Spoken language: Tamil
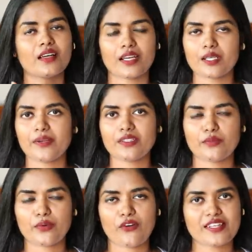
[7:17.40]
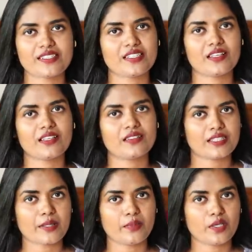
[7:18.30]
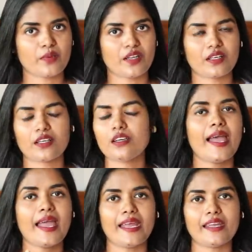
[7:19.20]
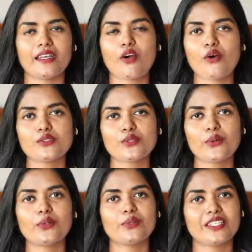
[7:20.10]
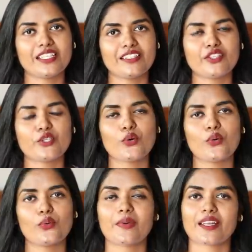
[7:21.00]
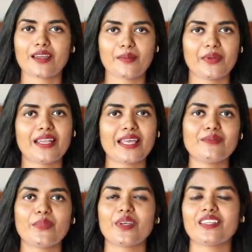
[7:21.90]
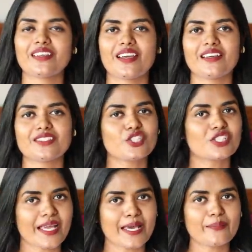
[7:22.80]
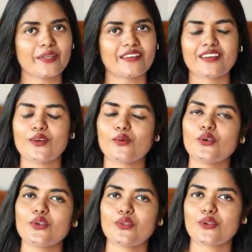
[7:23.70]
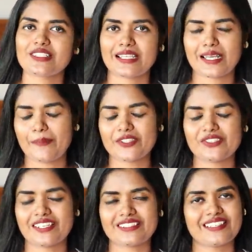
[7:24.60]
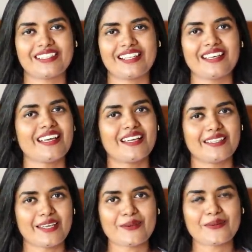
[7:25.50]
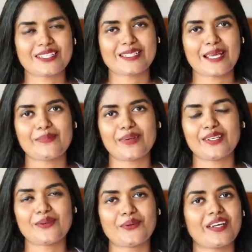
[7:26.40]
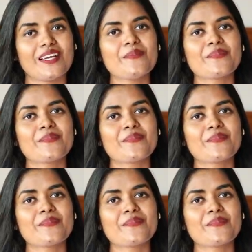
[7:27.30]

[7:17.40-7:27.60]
கண்டிப்பாக இந்த ப்ராடக்ட்டை ட்ரை பண்ணி பாருங்கள் அண்ட் ஆல்சோ இந்த வீடியோ மறக்காமல் லைக் பண்ணிவிடுங்க ஷேர் பண்ணுங்கள் உங்களோட தாட்ஸை கமெண்ட் செக்ஷனில் என் கூட ஷேர் பண்ணிக்கோங்க